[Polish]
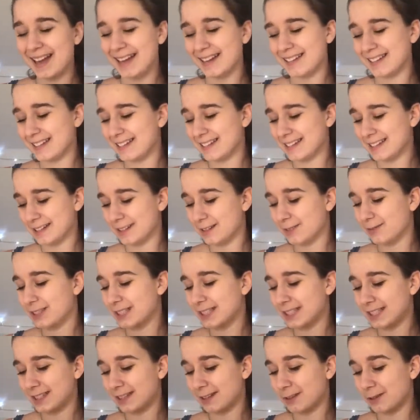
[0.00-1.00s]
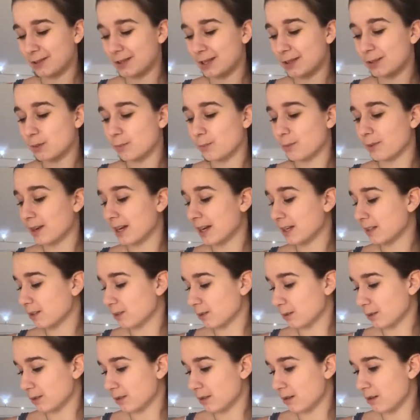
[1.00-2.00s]
i rzeczywiście z tego czasu pogardy
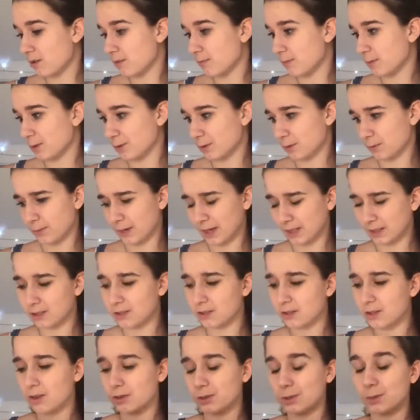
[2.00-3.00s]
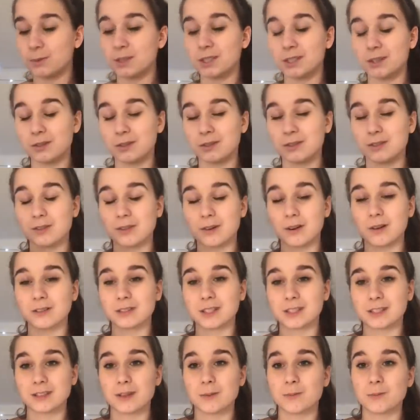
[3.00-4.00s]
zostało mi już praktycznie 80 stron.
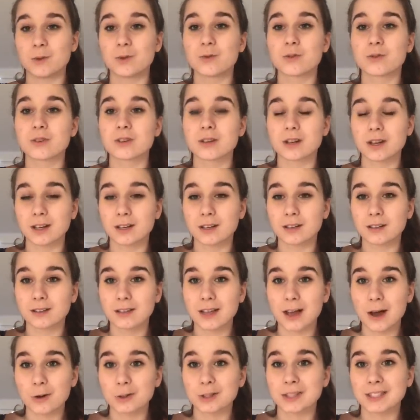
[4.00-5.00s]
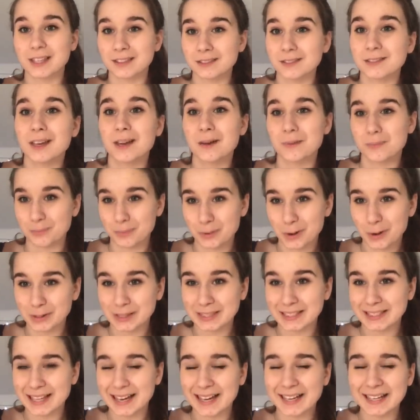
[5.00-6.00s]
Jestem już e, na ostatniej
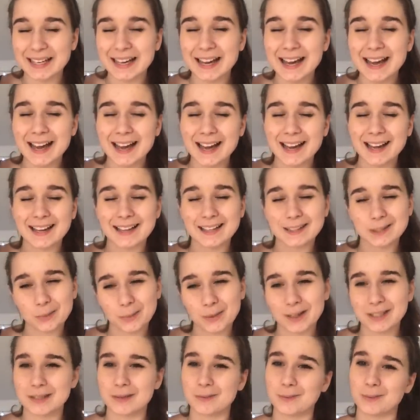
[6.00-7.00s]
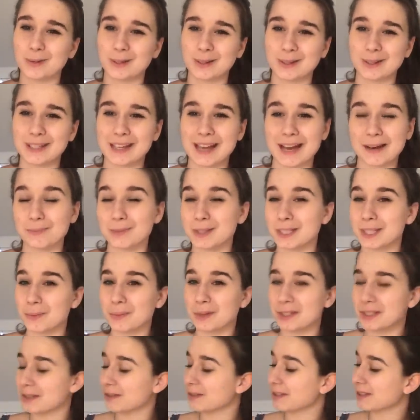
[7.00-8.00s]
prostej. E, zobaczymy, jak mi się się
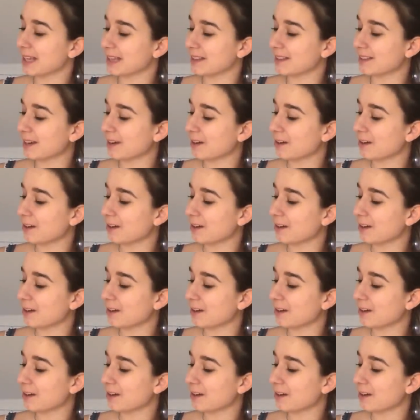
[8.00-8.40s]
będzie czytać na